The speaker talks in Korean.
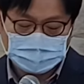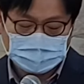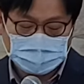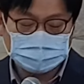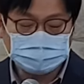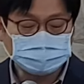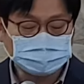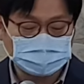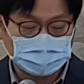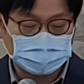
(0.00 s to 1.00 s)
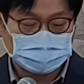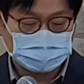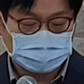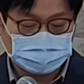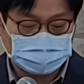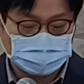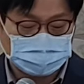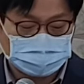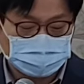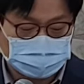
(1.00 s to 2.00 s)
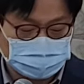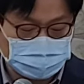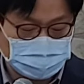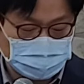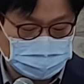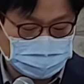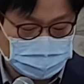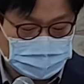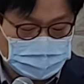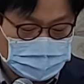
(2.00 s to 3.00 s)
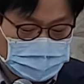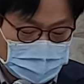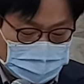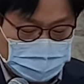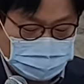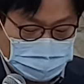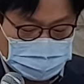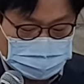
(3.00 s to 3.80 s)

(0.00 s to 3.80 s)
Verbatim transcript: 한번 붙자. 어. 근데 안 됩니다.